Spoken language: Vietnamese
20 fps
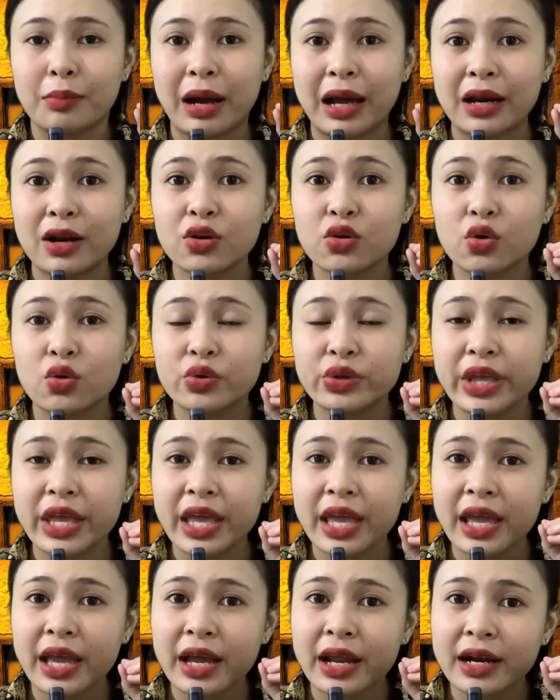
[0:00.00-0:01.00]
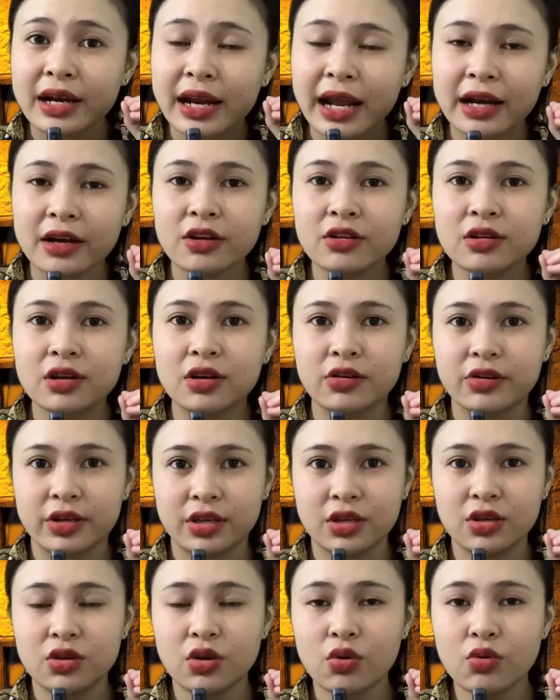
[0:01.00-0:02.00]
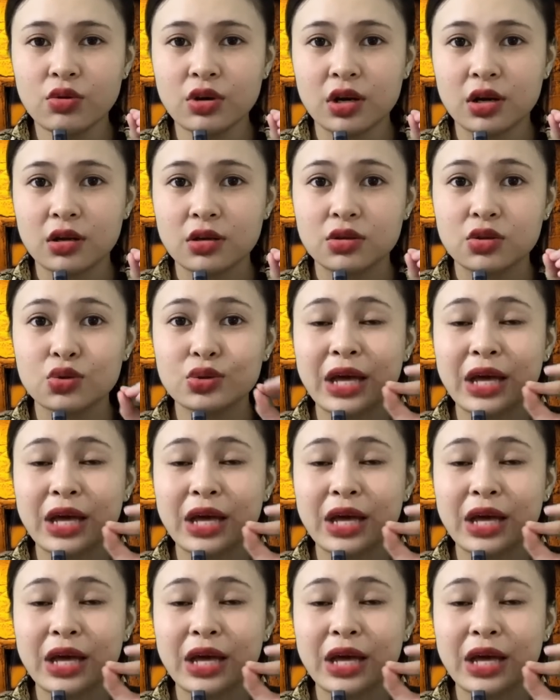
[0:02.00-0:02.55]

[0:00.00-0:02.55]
mà nó còn nhe răng nó cười với chú nữa.